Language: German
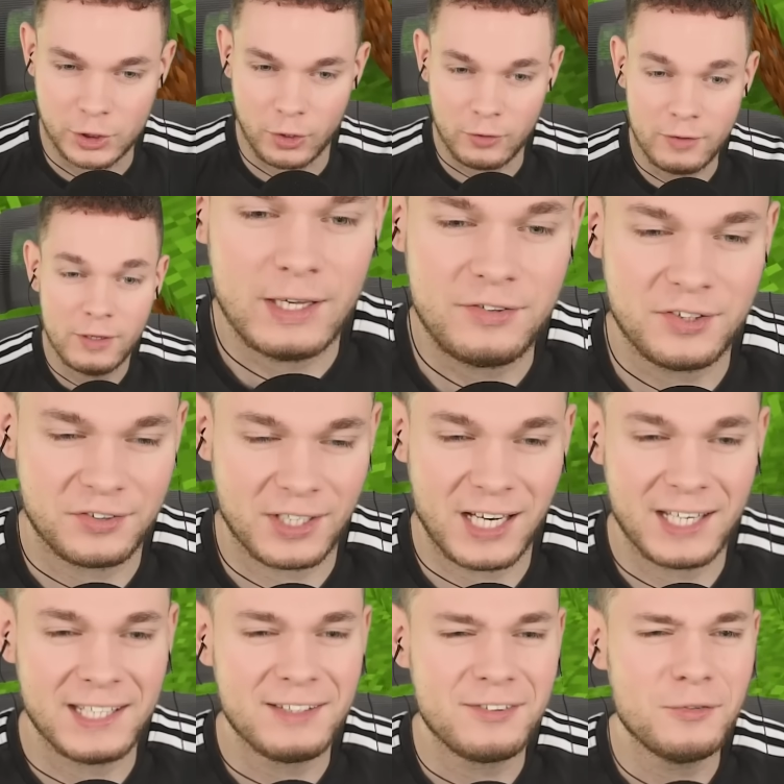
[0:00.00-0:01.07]
schon, ist das
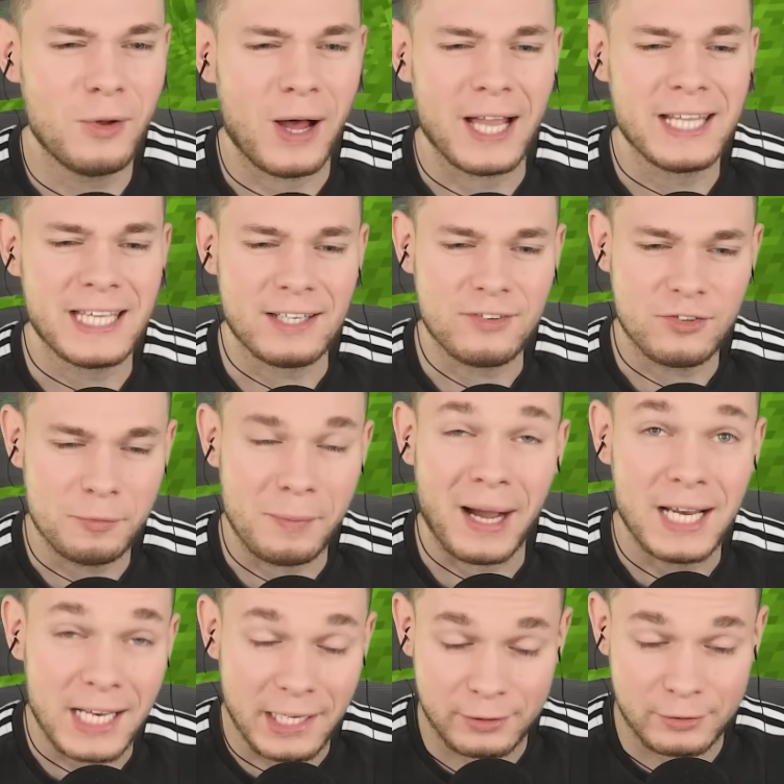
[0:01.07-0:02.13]
allerdings nur ein ganz normaler